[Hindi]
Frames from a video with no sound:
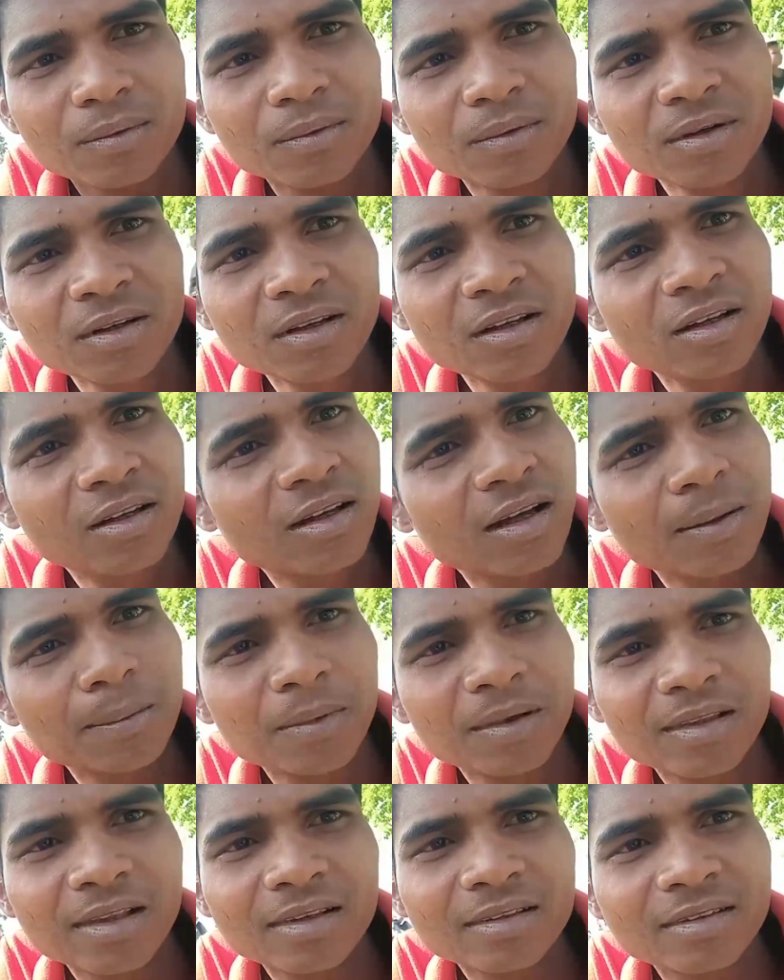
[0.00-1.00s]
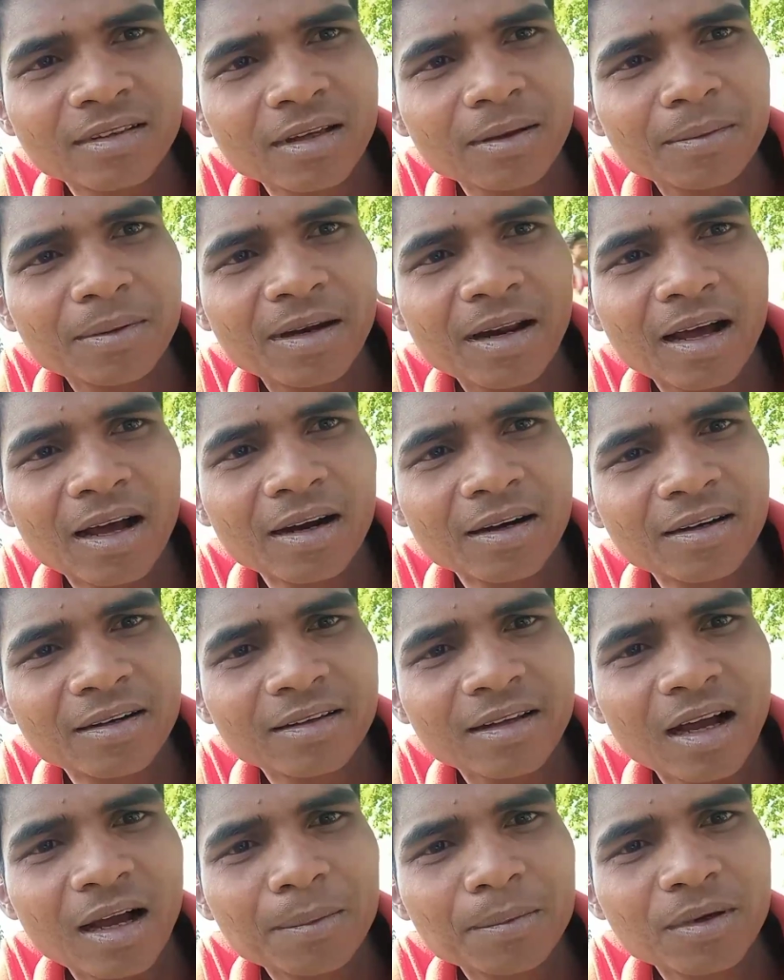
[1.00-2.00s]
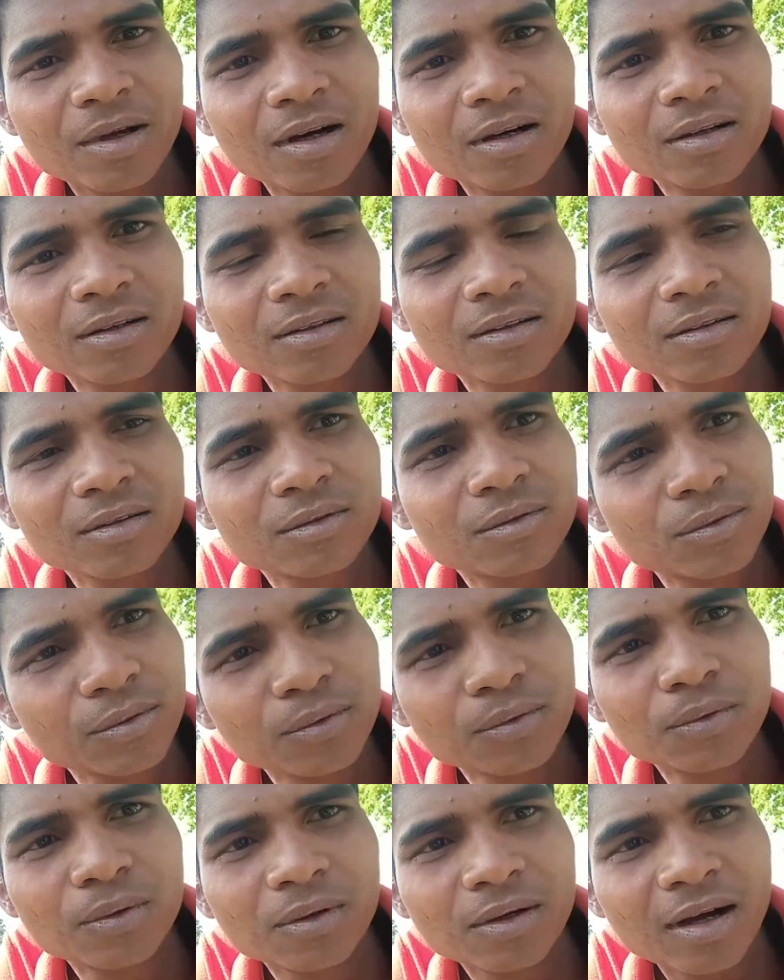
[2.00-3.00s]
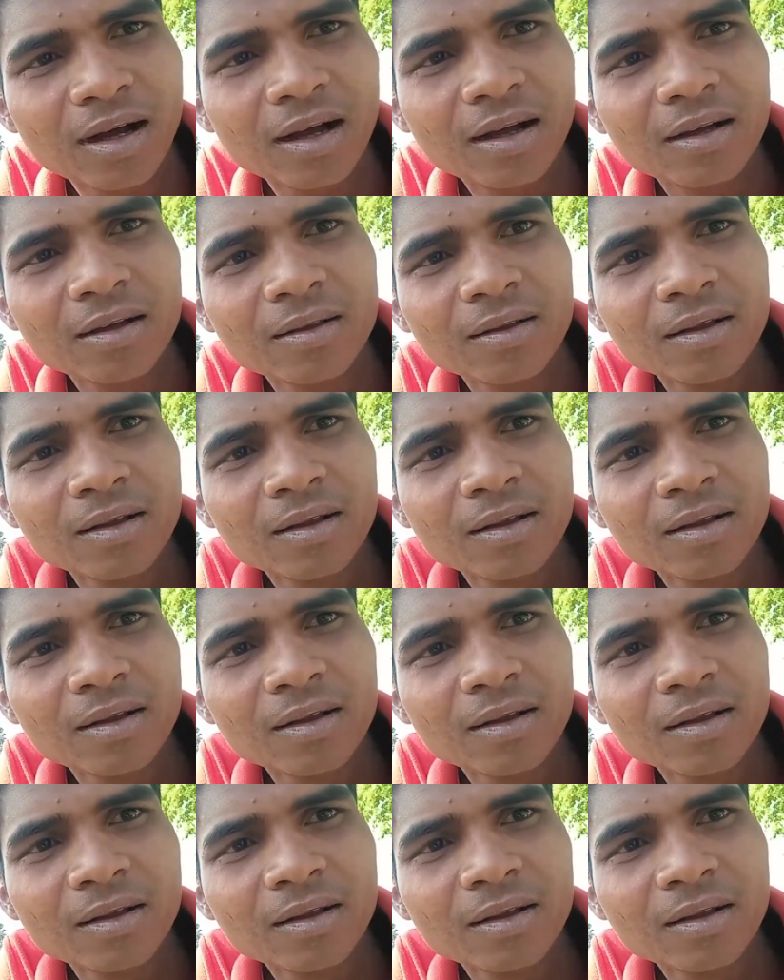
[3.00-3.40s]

उन्हीं के मदद से मेरा अष्टयाम यज्ञ शुरू होगा